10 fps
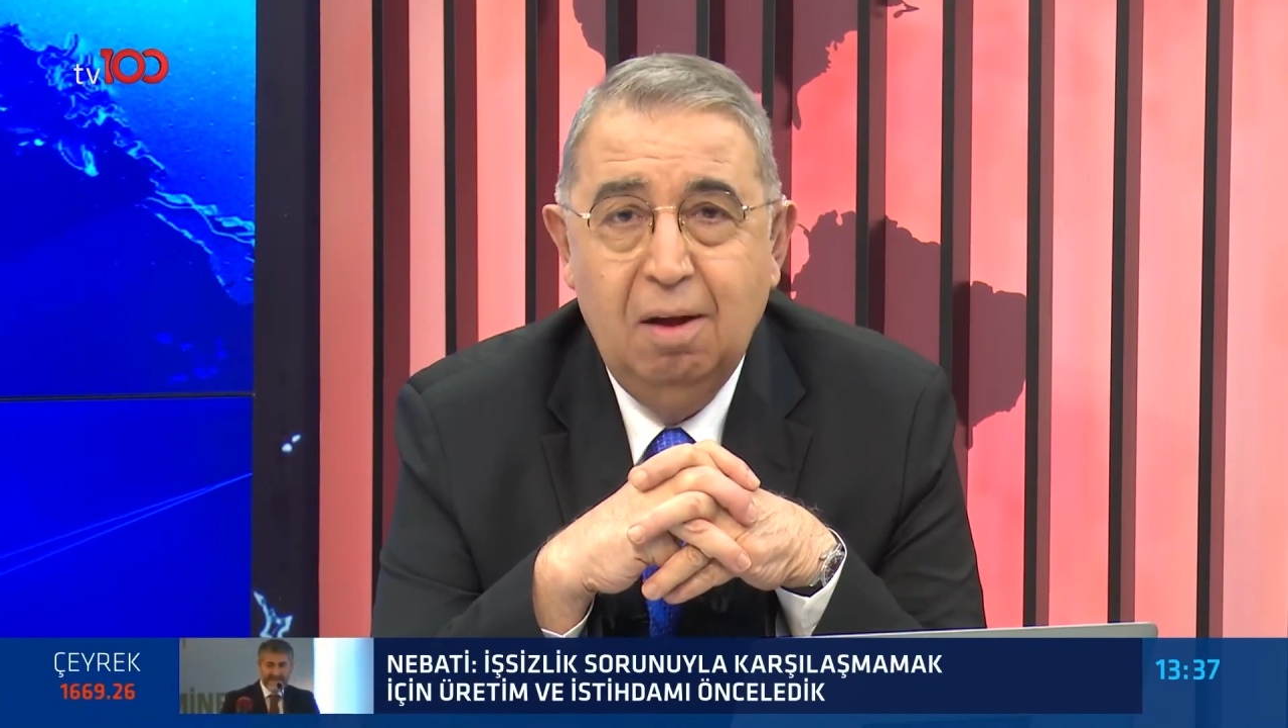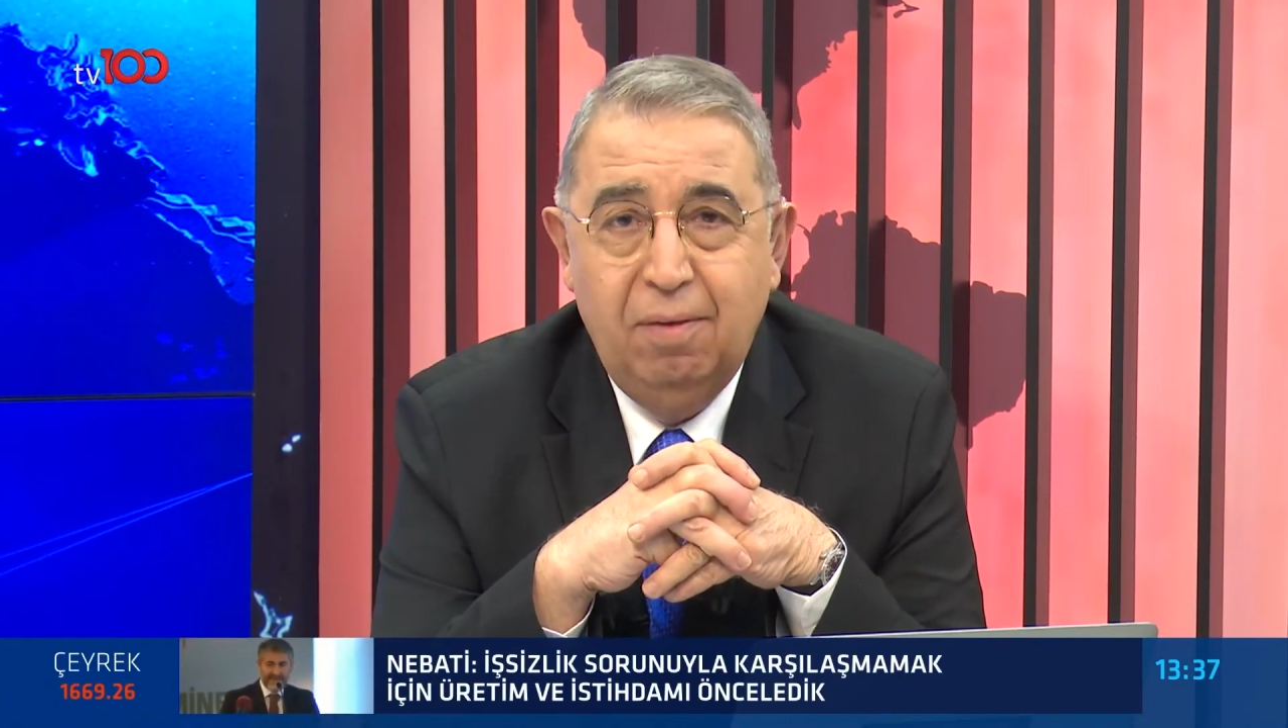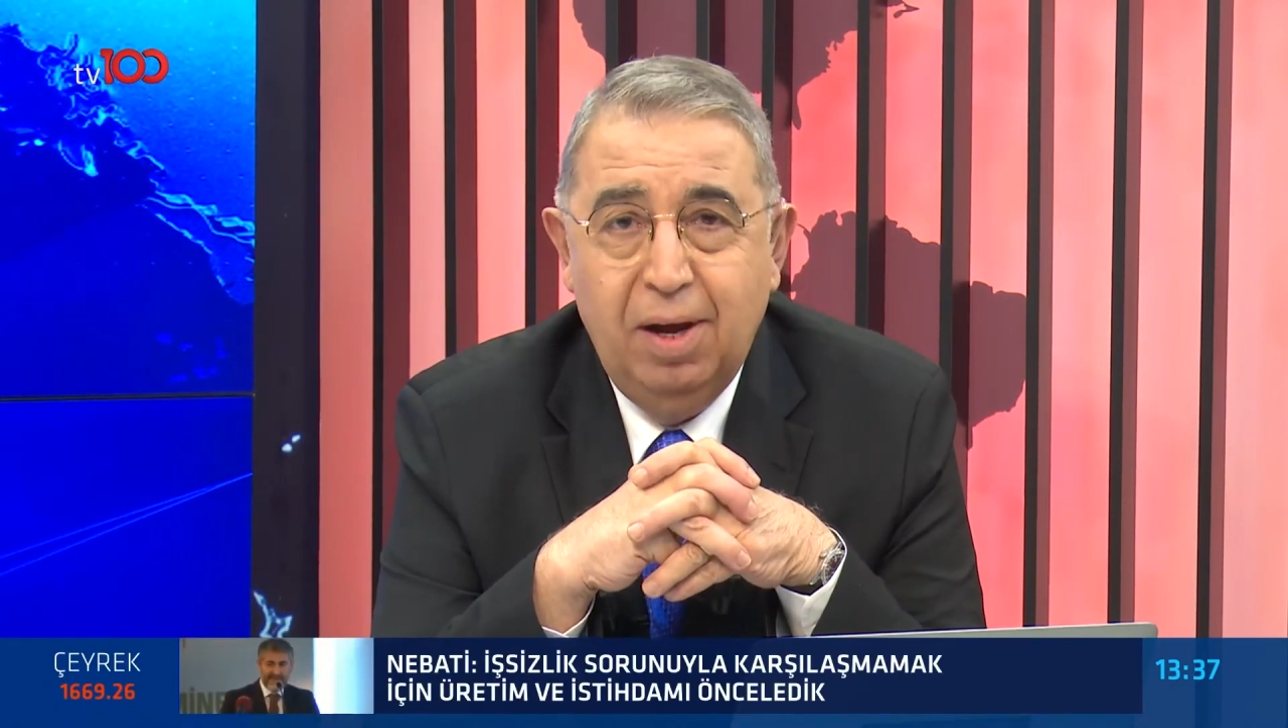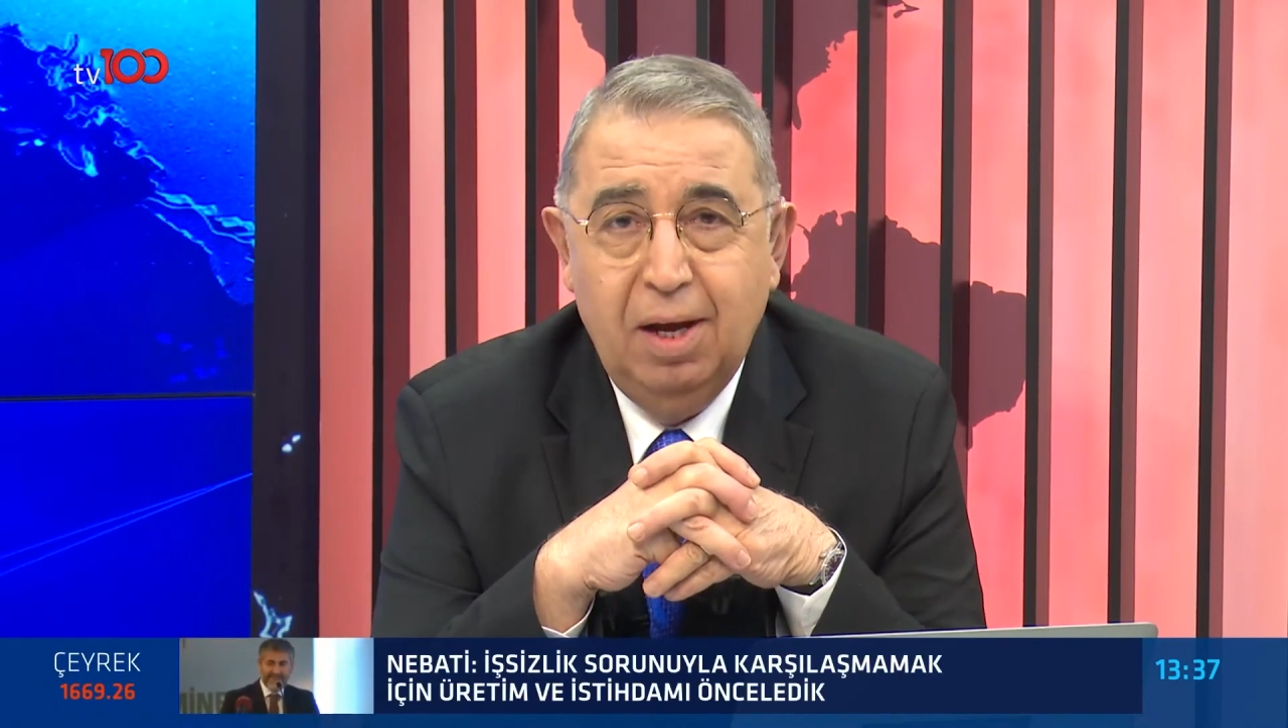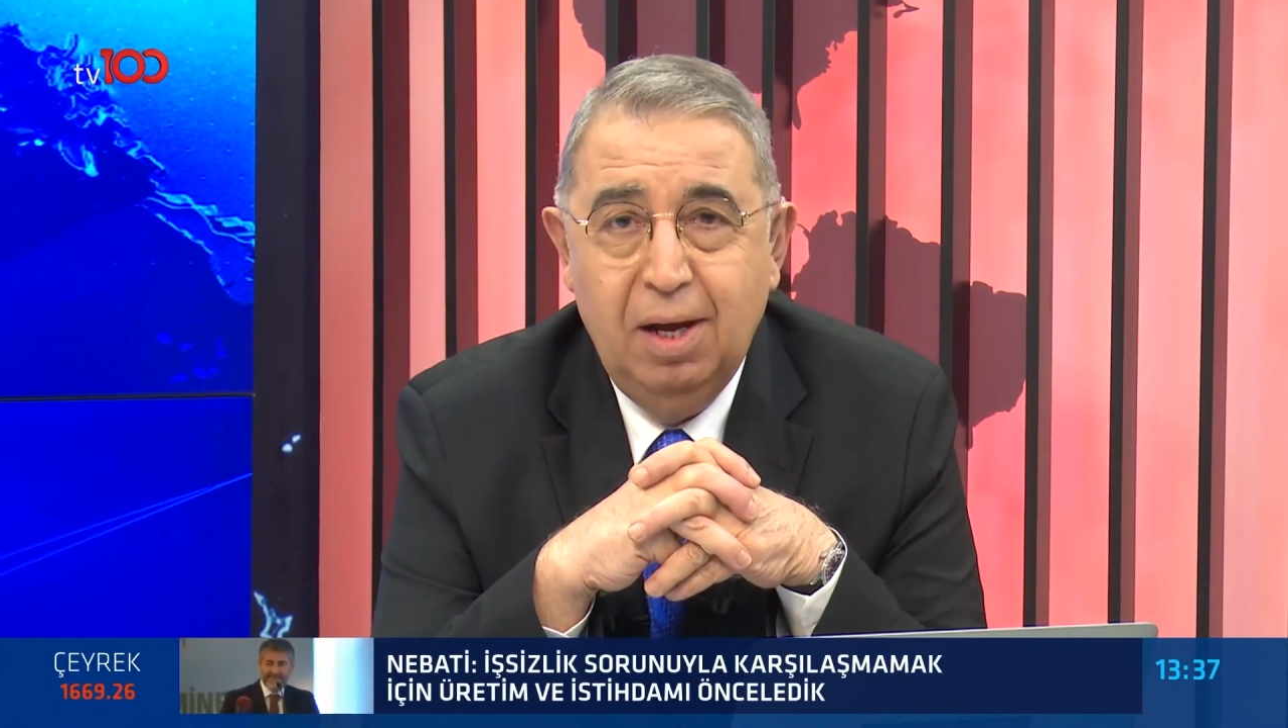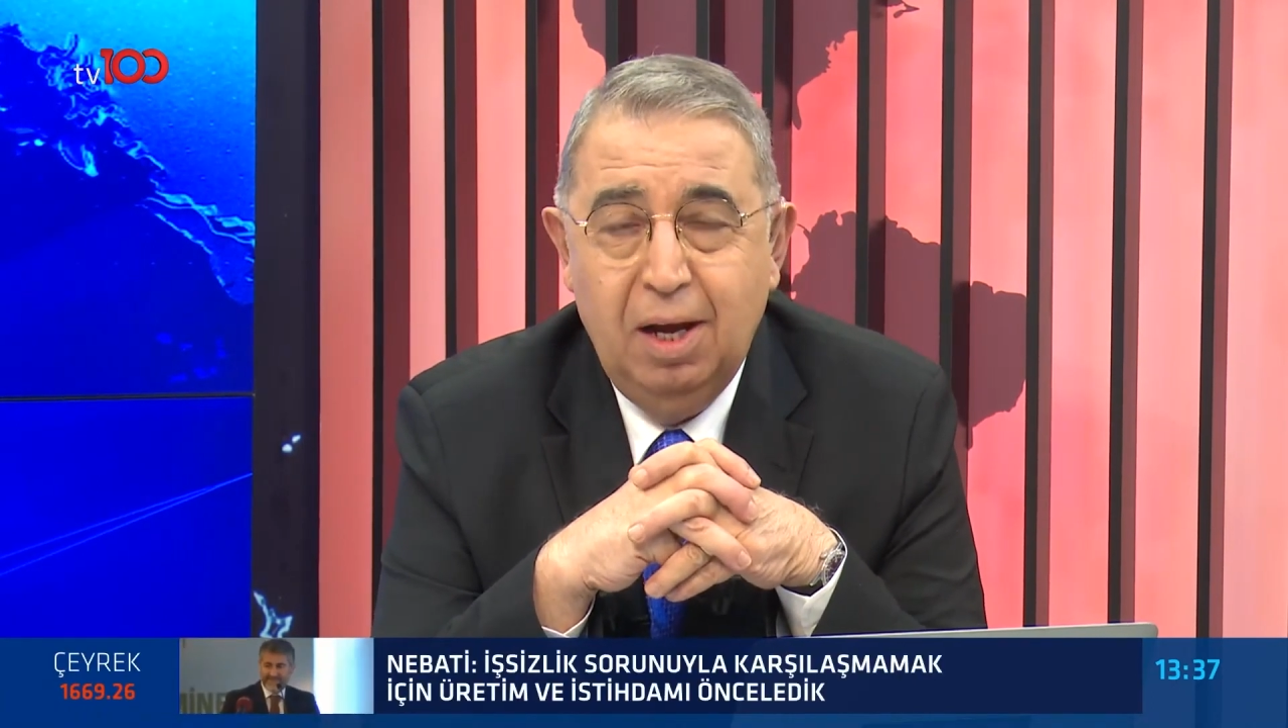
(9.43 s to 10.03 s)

ve